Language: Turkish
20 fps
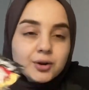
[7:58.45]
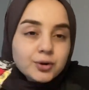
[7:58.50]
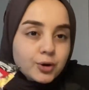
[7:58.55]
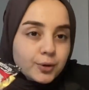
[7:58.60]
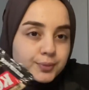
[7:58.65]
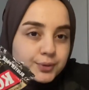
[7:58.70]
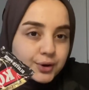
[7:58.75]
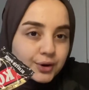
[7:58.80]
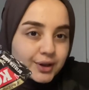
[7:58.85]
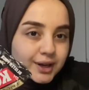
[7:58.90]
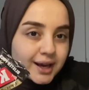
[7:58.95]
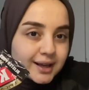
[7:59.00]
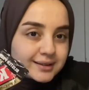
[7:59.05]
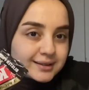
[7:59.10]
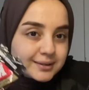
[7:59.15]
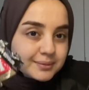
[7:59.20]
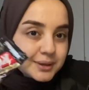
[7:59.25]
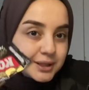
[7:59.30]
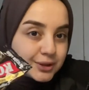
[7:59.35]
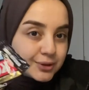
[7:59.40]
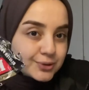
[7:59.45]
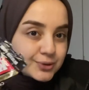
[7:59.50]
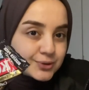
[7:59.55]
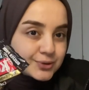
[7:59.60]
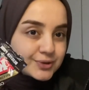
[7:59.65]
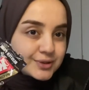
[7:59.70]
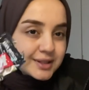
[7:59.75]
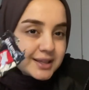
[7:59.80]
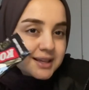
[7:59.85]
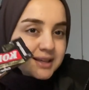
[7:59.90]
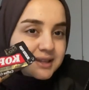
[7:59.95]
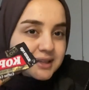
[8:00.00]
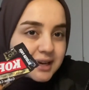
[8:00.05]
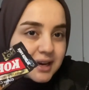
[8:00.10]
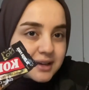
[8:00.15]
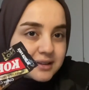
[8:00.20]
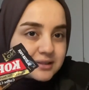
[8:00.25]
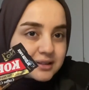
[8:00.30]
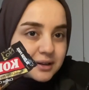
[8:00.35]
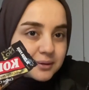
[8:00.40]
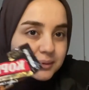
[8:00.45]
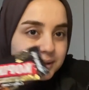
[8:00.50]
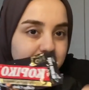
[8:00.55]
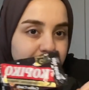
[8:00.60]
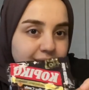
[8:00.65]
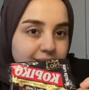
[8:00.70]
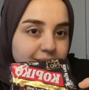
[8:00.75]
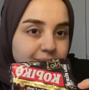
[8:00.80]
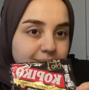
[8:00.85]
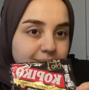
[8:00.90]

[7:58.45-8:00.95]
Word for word: Kopi kökenli biliyorsunuz ki K-dramaların